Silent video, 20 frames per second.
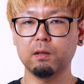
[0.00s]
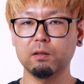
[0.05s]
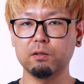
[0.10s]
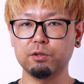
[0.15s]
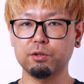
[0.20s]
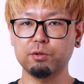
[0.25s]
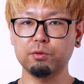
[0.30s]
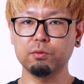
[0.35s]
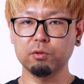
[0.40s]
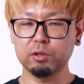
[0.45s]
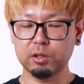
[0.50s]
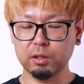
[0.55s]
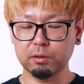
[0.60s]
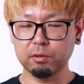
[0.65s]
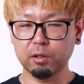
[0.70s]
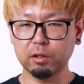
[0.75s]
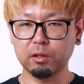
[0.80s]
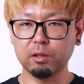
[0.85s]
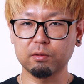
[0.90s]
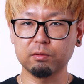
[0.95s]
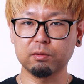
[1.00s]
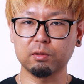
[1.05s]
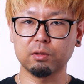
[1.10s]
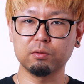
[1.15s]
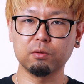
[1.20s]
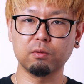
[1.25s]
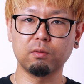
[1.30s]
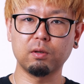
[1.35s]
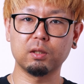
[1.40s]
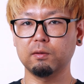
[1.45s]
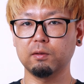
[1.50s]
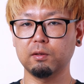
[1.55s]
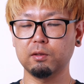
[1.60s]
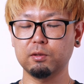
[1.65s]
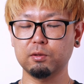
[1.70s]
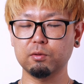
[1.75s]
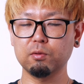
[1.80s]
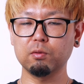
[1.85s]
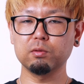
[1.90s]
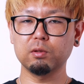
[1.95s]
集音してくれてるっていうのは
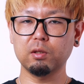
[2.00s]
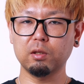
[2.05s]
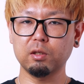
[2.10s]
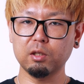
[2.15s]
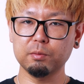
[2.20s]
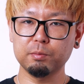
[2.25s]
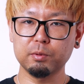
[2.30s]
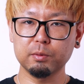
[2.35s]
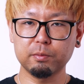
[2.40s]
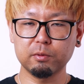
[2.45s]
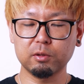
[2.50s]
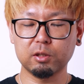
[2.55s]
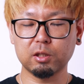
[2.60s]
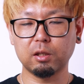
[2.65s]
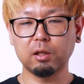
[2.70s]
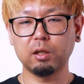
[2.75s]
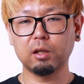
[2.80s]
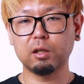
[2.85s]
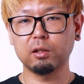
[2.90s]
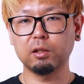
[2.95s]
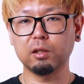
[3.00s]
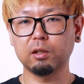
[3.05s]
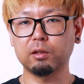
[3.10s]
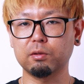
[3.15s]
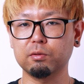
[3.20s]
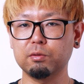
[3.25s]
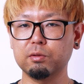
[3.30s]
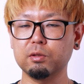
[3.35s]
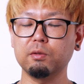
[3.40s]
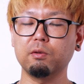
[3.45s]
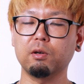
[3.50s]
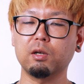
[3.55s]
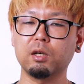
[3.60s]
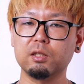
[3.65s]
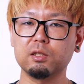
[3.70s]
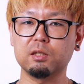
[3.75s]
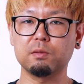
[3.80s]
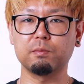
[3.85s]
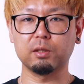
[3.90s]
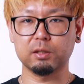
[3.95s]
すごくねいい部分じゃないかなっていうふうには
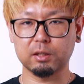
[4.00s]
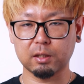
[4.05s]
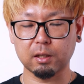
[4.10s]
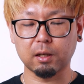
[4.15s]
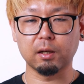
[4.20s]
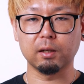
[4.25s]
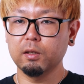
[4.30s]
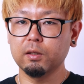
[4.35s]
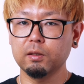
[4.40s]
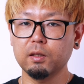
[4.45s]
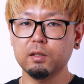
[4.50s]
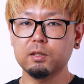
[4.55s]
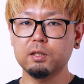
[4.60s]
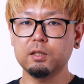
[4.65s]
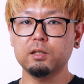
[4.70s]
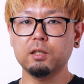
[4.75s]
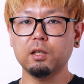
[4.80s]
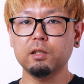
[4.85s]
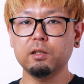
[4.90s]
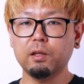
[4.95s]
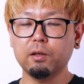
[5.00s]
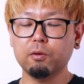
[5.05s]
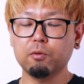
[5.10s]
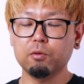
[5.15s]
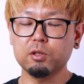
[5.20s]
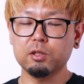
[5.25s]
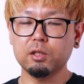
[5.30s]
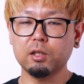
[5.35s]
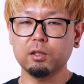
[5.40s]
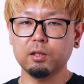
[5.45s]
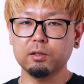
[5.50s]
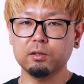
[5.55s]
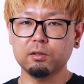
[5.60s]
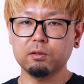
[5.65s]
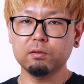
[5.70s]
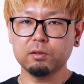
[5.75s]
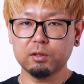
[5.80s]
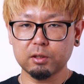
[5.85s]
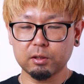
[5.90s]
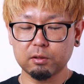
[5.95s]
感じました。で実際にねこちらで
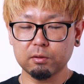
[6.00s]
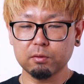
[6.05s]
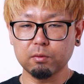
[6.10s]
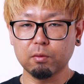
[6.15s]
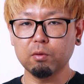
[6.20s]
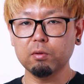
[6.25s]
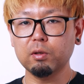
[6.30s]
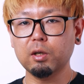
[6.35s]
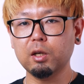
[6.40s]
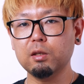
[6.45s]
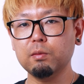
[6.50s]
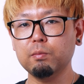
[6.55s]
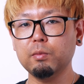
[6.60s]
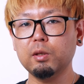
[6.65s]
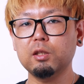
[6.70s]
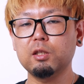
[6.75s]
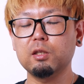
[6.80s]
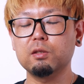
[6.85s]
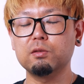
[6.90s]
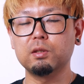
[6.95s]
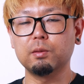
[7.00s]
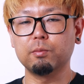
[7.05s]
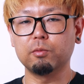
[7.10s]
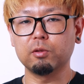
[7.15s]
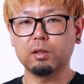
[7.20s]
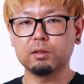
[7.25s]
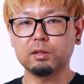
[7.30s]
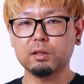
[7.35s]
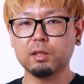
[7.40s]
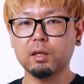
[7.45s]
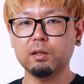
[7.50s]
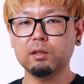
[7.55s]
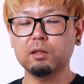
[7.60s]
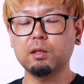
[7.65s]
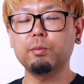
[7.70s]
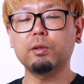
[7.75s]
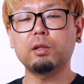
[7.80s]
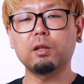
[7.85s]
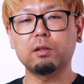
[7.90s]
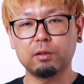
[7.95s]
数日オンラインミーティングでもね使っ
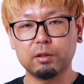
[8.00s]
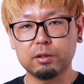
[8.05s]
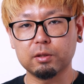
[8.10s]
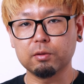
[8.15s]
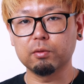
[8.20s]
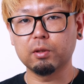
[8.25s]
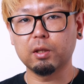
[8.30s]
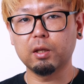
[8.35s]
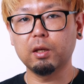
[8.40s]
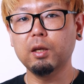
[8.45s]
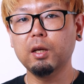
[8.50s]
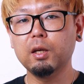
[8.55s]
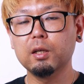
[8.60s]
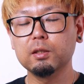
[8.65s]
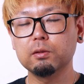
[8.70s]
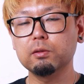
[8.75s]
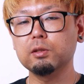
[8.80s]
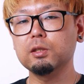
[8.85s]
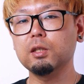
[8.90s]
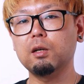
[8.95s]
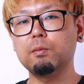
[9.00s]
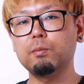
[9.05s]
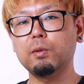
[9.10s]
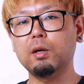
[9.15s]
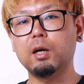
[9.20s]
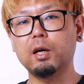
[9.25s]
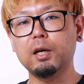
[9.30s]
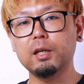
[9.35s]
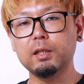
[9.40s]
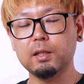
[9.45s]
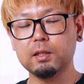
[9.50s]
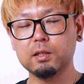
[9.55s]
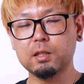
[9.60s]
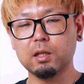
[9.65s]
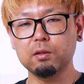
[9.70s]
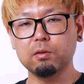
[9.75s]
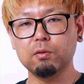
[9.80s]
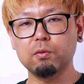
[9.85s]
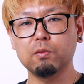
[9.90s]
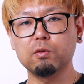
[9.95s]
てみたんですよねそしたらまあ相手
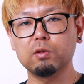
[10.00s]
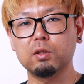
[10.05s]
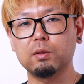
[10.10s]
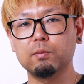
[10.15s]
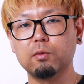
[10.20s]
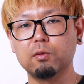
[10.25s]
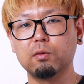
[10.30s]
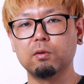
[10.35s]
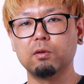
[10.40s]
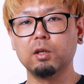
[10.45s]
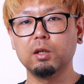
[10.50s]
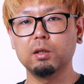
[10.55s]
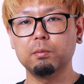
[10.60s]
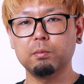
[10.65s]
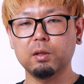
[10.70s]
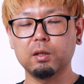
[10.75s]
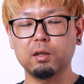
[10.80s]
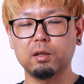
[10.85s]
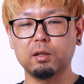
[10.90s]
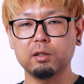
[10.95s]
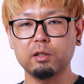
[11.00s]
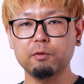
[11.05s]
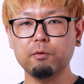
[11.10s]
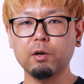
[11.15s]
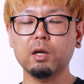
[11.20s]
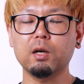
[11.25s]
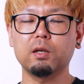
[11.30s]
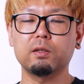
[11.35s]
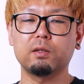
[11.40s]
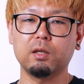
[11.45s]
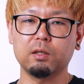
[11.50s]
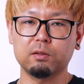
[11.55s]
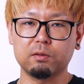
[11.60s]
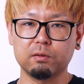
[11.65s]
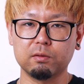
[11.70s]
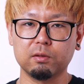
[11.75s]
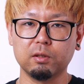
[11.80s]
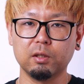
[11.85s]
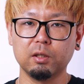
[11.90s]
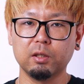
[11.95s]
さんの方にもまあ違和感な
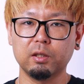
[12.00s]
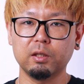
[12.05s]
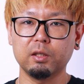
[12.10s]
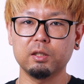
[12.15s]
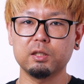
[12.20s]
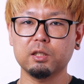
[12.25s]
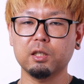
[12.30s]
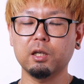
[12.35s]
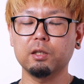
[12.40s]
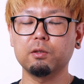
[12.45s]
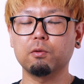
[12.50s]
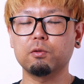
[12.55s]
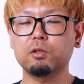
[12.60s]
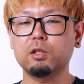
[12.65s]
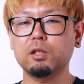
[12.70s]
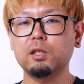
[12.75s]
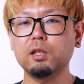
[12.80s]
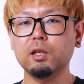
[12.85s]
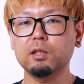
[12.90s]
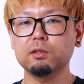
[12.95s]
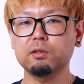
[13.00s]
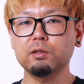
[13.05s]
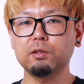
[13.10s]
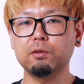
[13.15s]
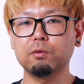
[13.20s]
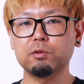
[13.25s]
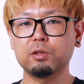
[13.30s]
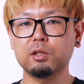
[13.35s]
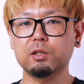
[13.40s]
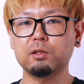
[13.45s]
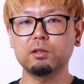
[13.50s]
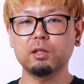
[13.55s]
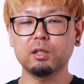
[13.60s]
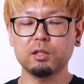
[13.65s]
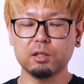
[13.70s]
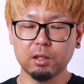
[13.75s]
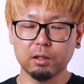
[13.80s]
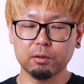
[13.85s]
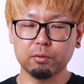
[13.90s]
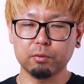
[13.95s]
く、えー、しっかりと聞きやすい音質で
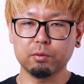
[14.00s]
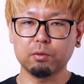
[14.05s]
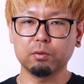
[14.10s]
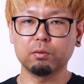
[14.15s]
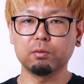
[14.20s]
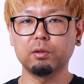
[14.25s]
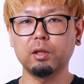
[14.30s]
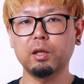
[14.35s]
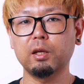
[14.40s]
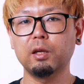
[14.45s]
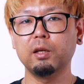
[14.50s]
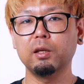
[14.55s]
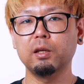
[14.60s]
したということで